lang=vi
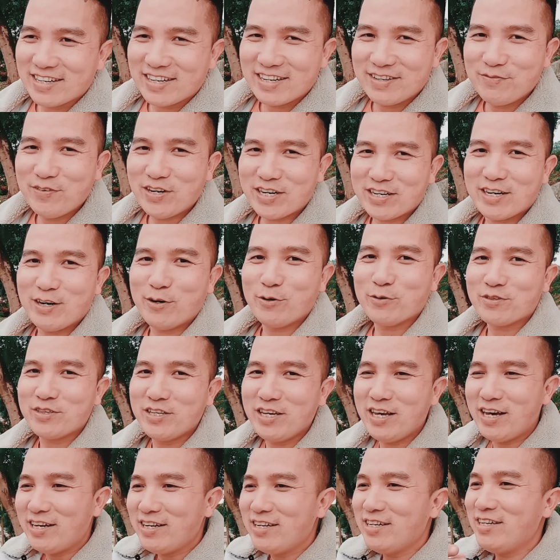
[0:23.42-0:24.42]
Cái việc đầu
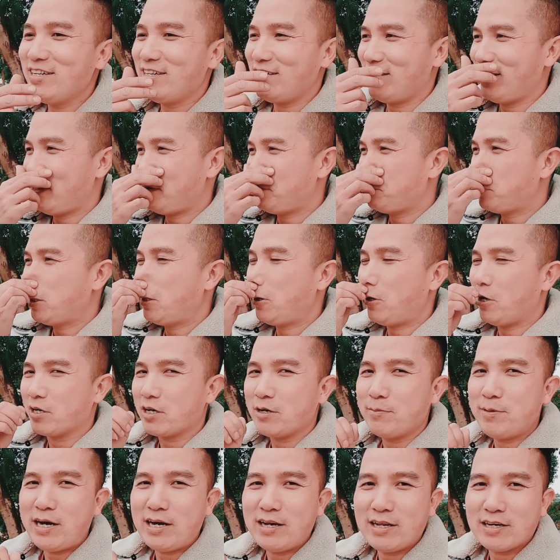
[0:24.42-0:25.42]
tiên ấy em muốn hỏi
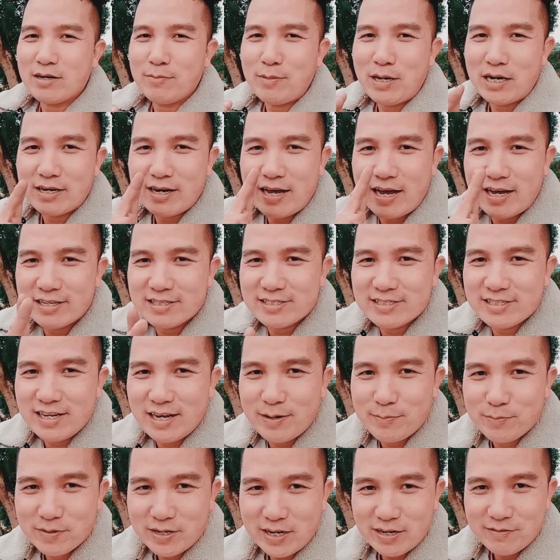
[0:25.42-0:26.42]
các bác là các bác đang
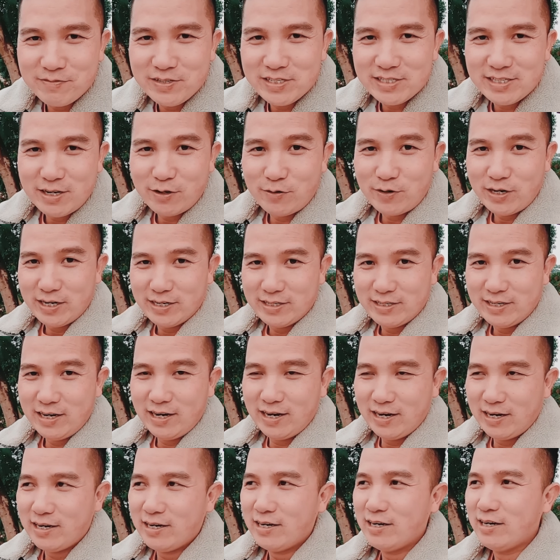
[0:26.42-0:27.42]
xem cái video này
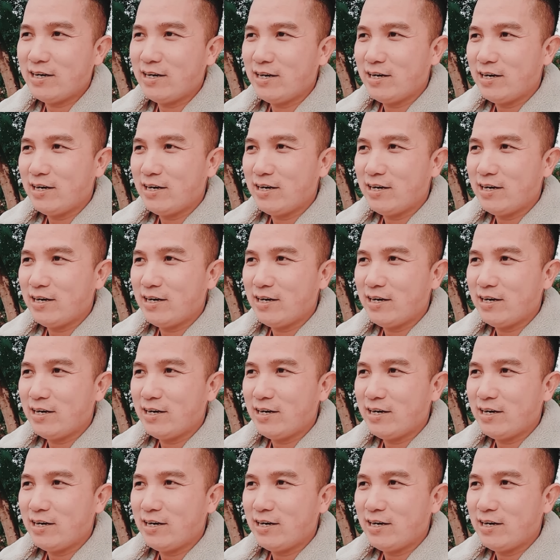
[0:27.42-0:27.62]
nhá